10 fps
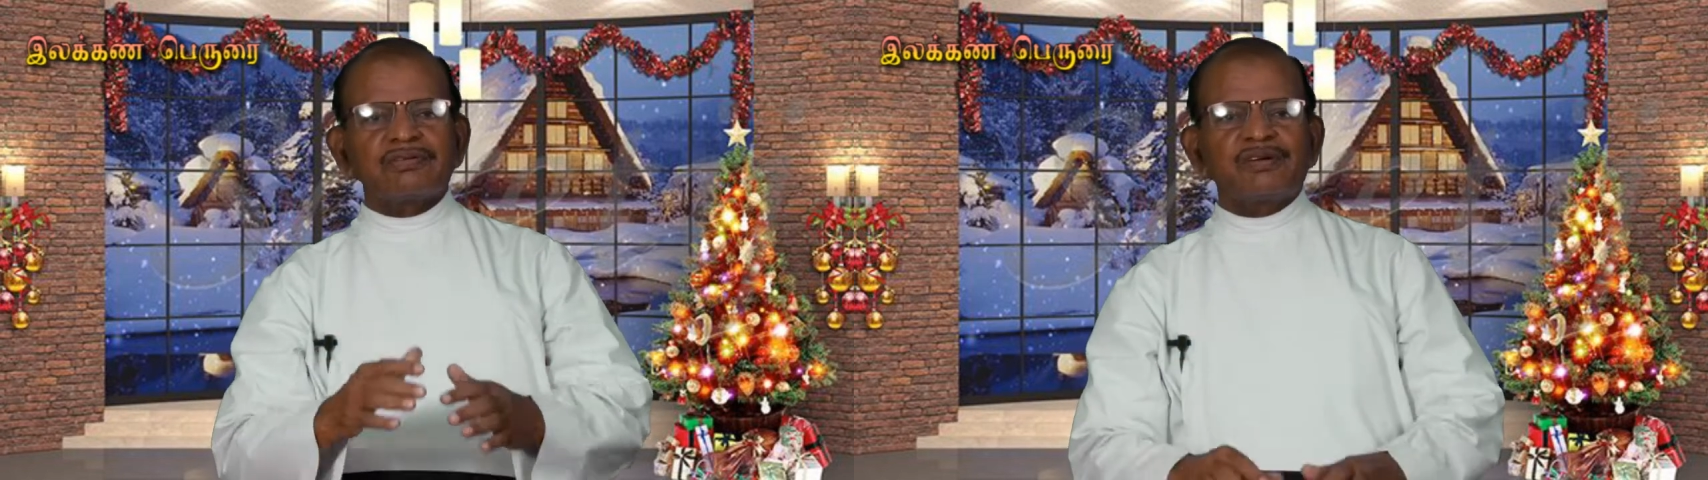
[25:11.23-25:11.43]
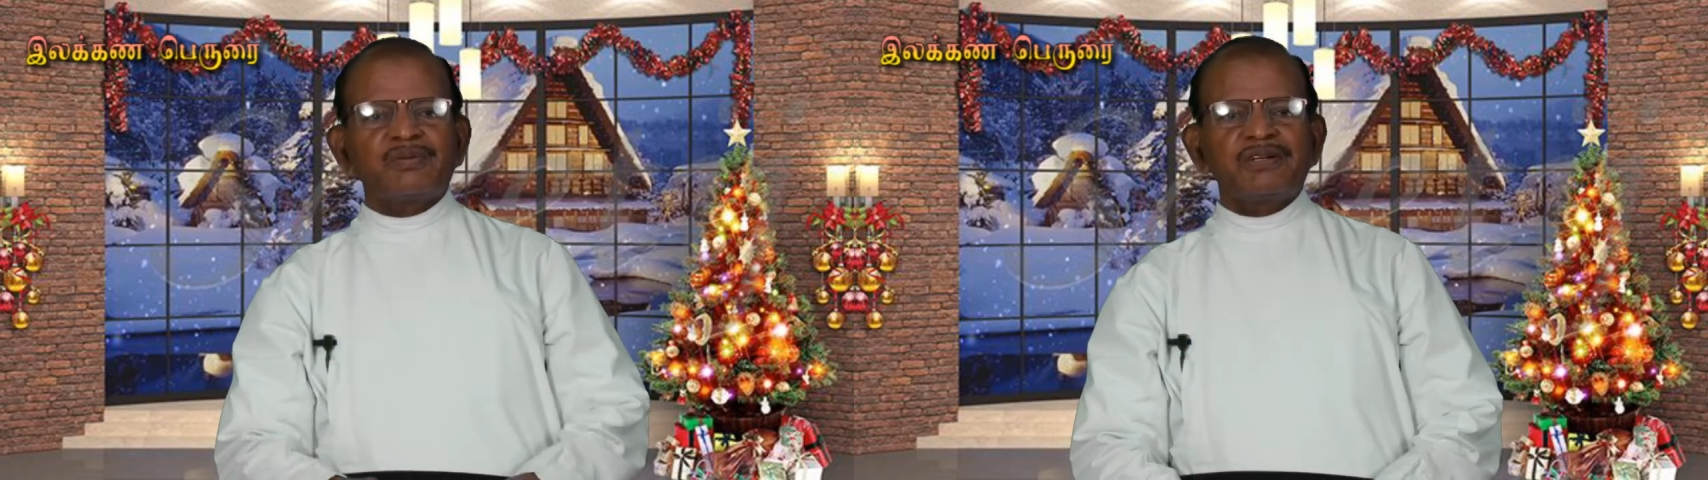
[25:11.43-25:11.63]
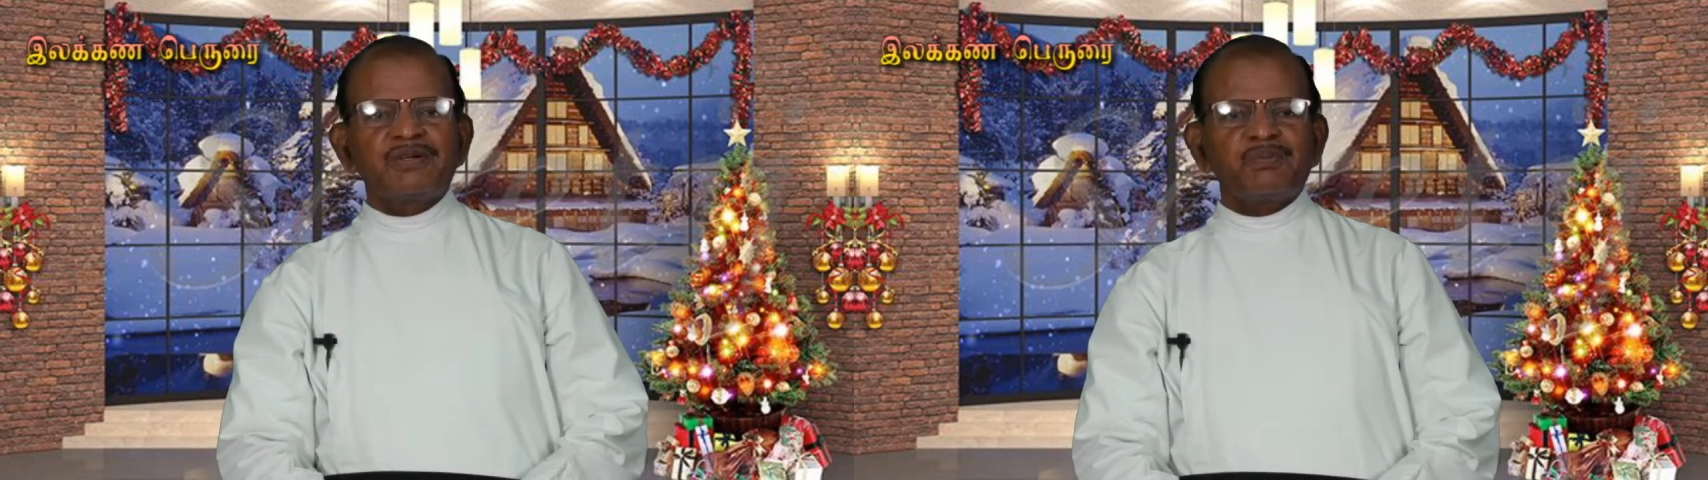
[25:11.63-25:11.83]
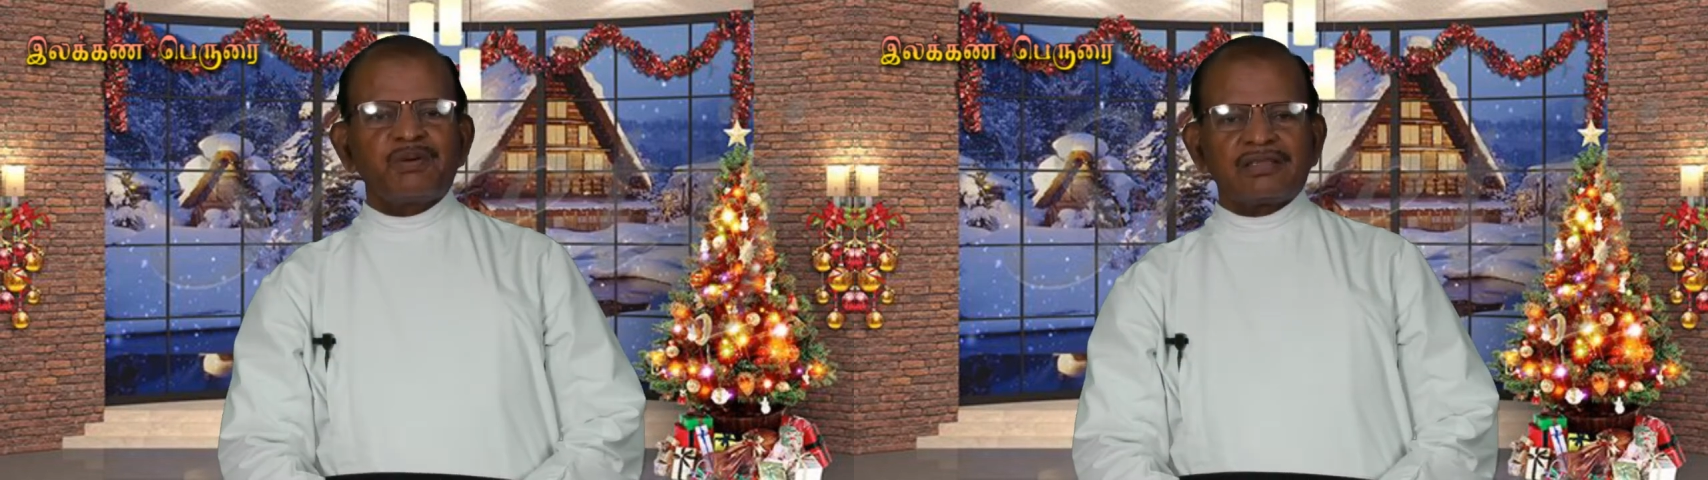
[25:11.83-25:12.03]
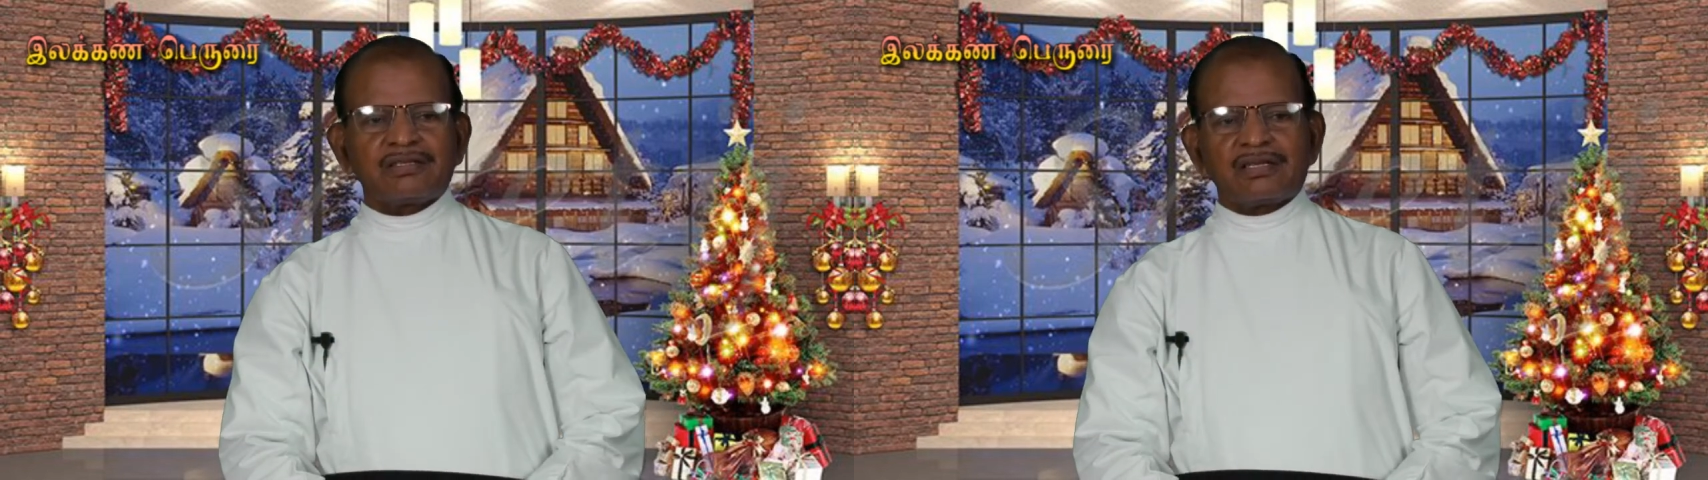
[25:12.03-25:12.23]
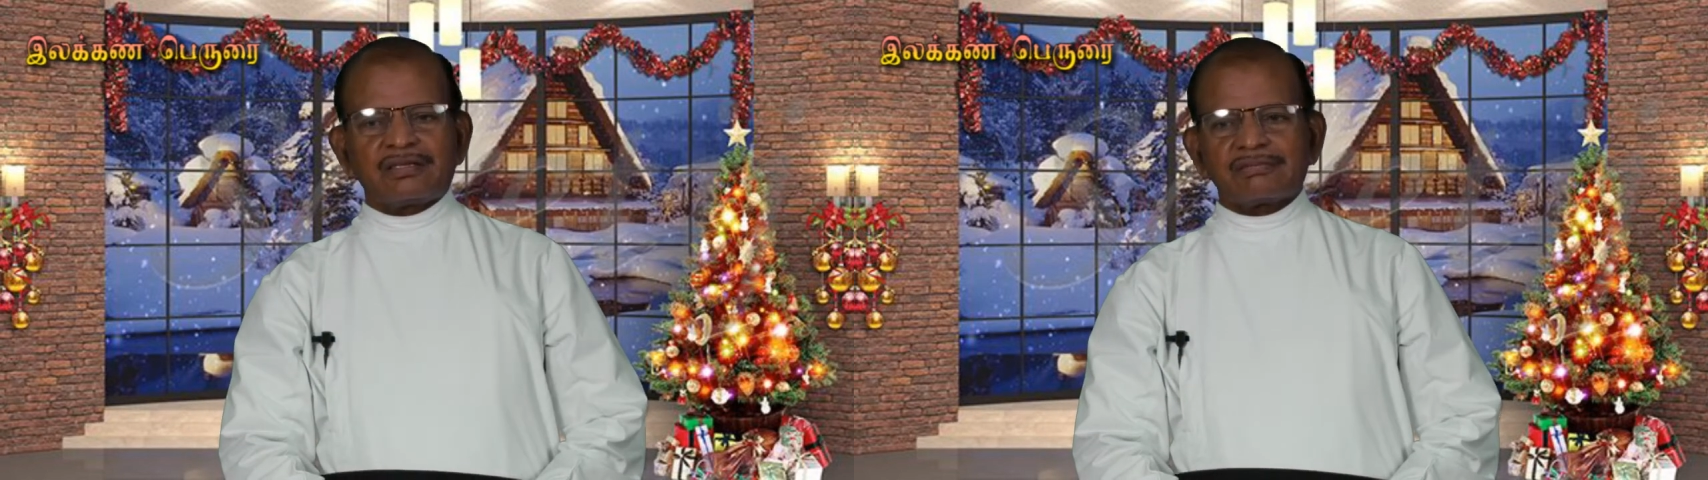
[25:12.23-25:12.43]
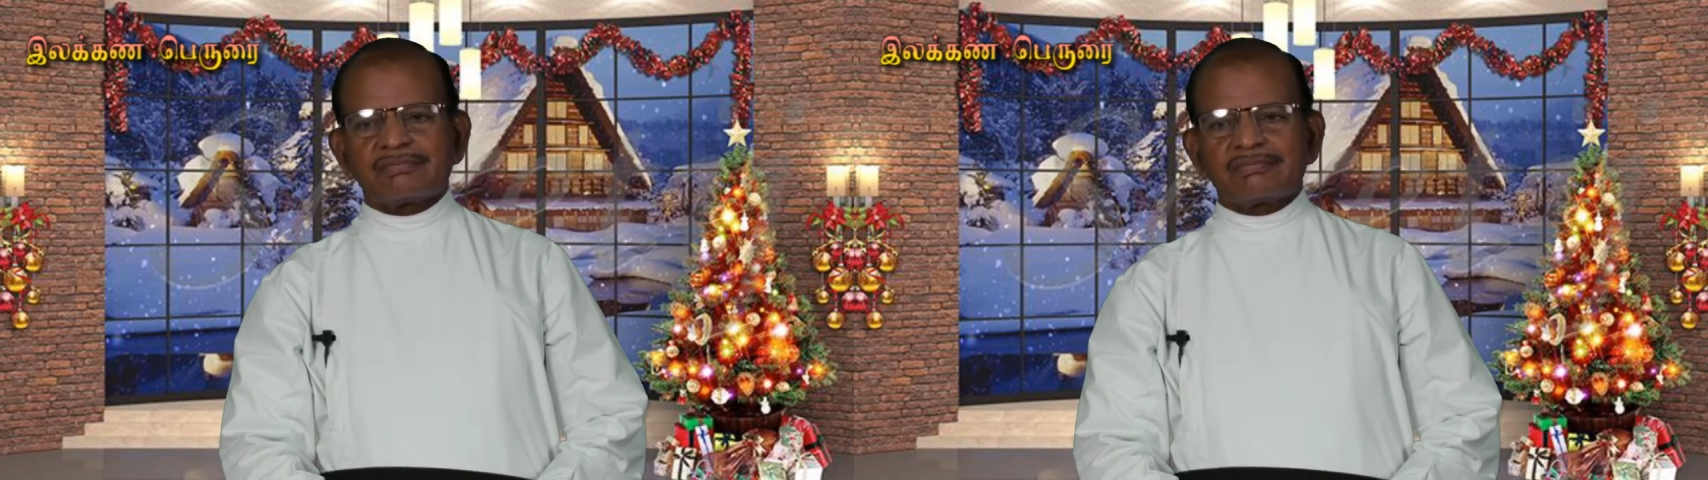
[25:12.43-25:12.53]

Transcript: அப்படின்னு பார்த்துட்டார்